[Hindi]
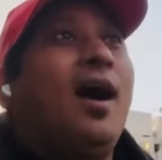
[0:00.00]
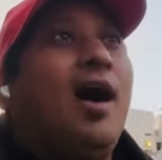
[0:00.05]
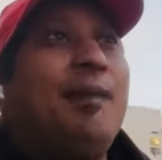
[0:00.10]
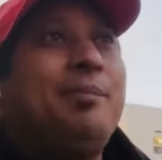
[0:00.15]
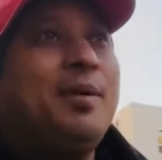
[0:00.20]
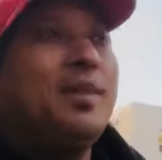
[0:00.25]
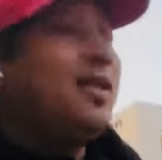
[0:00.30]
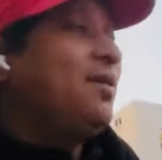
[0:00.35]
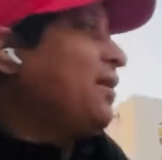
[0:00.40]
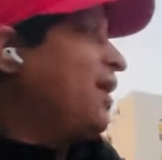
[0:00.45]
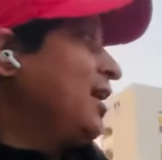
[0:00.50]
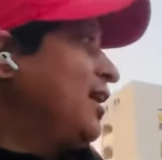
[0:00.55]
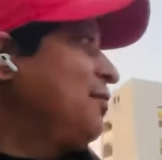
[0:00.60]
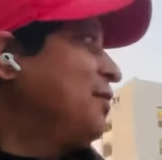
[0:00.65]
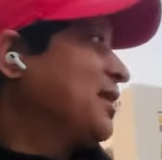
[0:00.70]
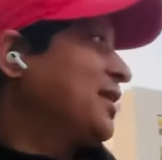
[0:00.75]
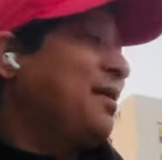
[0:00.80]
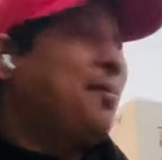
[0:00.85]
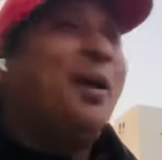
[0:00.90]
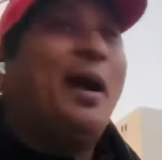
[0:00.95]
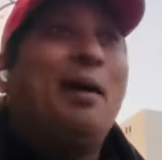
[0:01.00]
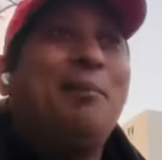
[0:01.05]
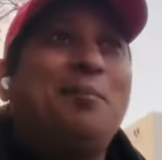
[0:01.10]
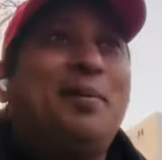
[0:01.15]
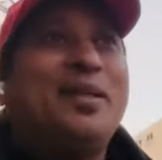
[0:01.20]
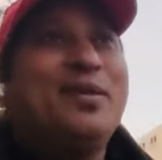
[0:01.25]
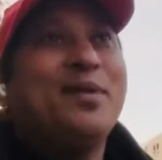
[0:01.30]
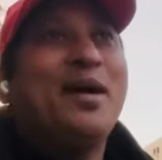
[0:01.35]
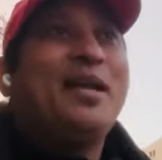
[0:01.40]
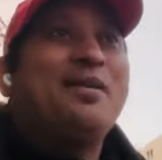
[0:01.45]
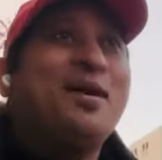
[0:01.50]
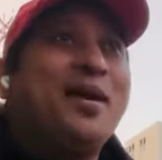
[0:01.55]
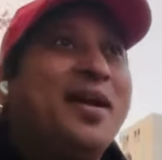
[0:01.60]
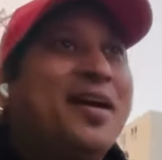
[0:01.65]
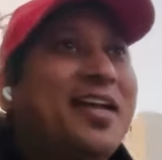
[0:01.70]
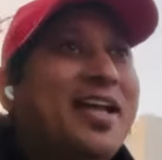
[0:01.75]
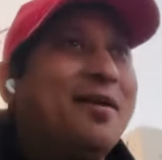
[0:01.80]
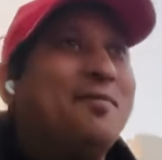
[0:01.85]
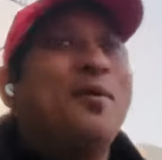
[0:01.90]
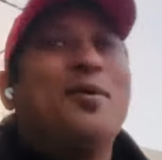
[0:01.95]
हैप्पी दिवाली मतलब हैप्पी दिवाली
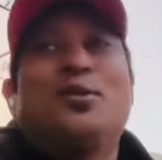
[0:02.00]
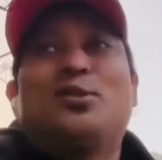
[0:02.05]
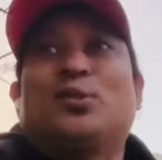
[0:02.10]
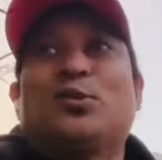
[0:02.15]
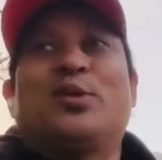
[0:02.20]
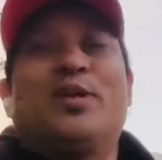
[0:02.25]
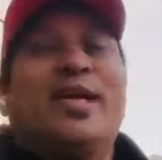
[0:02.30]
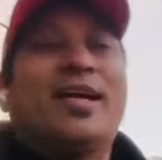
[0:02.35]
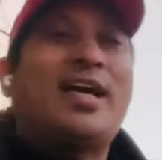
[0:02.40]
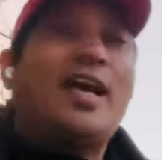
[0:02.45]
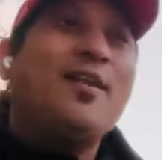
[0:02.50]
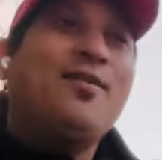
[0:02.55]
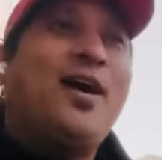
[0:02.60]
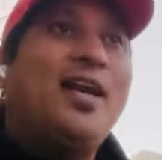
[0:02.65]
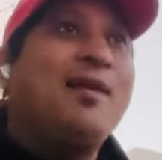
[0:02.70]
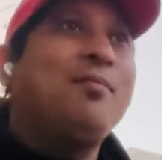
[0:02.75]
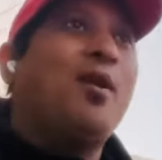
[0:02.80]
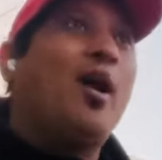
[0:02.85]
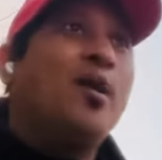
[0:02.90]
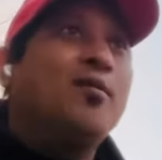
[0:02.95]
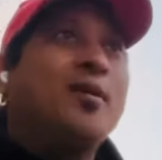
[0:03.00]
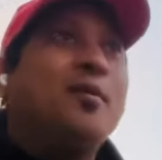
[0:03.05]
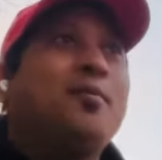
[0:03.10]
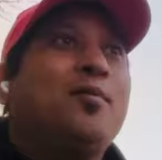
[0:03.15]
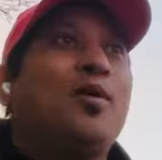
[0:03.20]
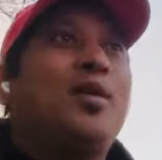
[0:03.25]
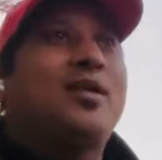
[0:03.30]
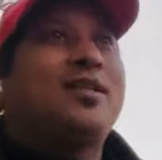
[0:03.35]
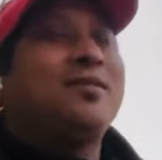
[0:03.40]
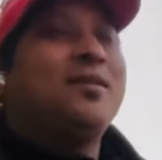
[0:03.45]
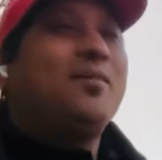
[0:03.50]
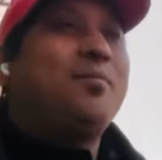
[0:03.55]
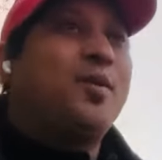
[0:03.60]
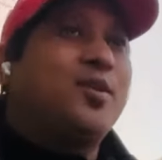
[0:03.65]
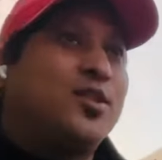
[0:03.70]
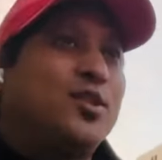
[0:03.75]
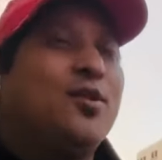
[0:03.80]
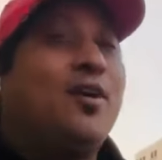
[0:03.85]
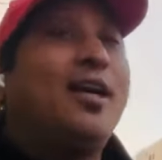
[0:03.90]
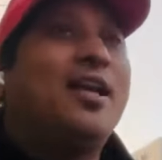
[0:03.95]
भाई इंडिया में हो चुकी है कल वाले ब्लॉग में भी बोला था मैंने
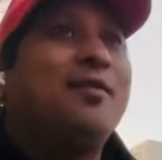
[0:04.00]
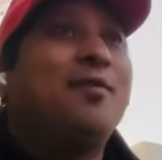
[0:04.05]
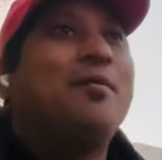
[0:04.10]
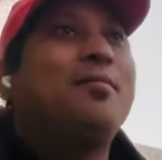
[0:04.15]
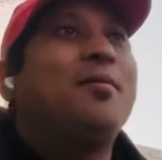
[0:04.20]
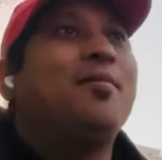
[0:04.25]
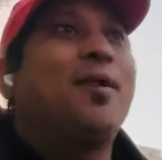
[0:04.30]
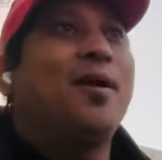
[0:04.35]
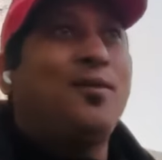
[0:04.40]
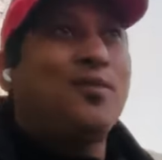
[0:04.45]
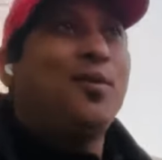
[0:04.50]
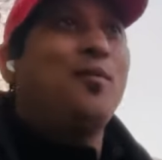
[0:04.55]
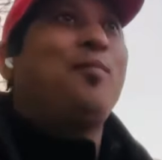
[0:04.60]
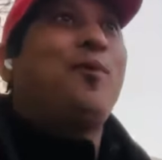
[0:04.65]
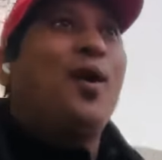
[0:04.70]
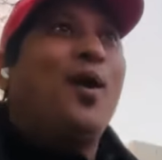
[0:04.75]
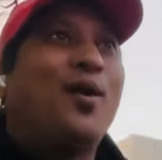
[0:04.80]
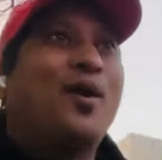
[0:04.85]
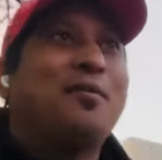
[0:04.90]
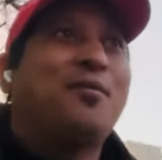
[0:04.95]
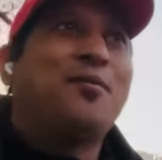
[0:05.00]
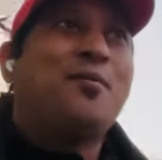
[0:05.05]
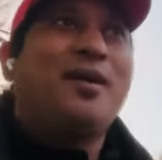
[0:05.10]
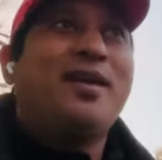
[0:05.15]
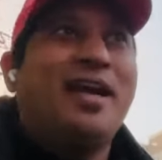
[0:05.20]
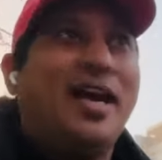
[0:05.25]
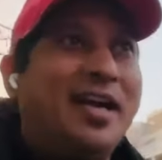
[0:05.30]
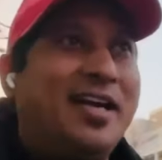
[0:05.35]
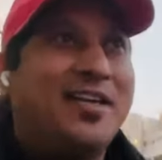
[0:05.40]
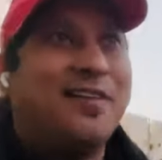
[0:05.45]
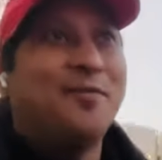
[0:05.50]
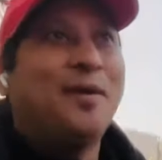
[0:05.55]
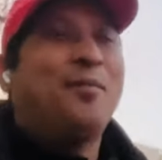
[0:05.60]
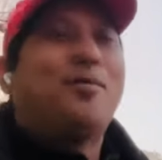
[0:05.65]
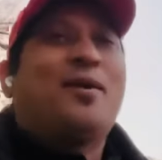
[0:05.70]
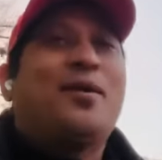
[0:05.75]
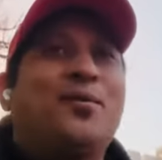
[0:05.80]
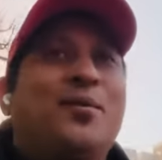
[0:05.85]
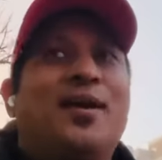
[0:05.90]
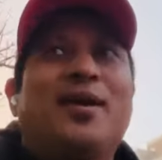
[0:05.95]
परसों वाले में भी बट वो ब्लॉग अभी भाई एडिट में
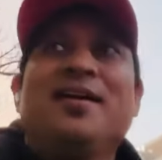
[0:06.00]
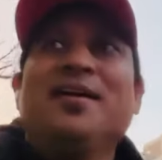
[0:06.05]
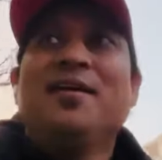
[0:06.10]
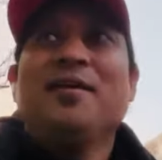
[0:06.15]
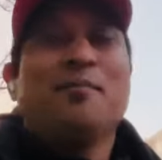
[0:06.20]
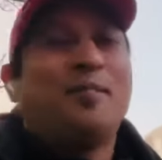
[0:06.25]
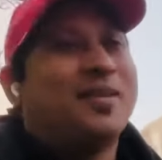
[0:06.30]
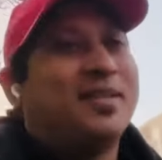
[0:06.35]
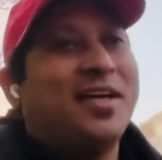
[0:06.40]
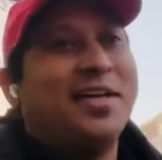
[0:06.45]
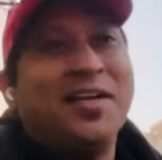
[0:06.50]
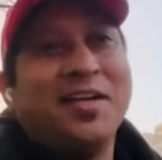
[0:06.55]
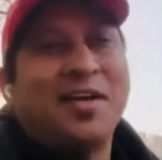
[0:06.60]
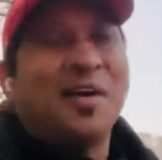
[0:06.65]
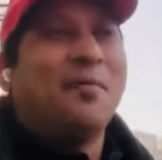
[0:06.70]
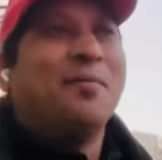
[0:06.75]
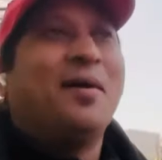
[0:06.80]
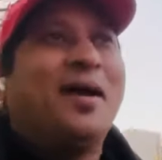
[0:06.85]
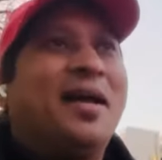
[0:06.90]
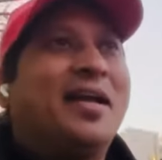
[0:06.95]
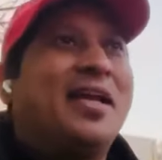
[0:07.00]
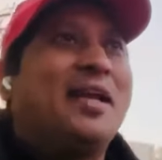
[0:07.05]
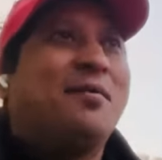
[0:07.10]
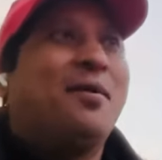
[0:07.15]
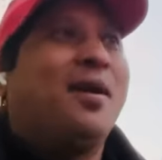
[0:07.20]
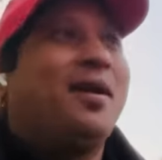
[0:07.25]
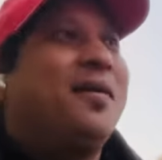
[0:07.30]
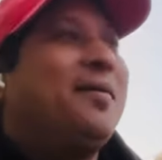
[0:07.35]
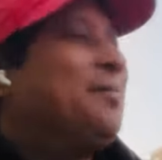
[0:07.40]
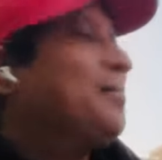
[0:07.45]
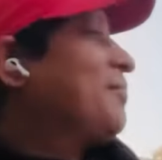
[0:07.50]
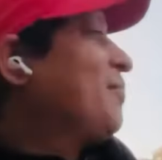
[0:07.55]
ही पड़े हुए हैं पता नहीं कब आएंगे भाई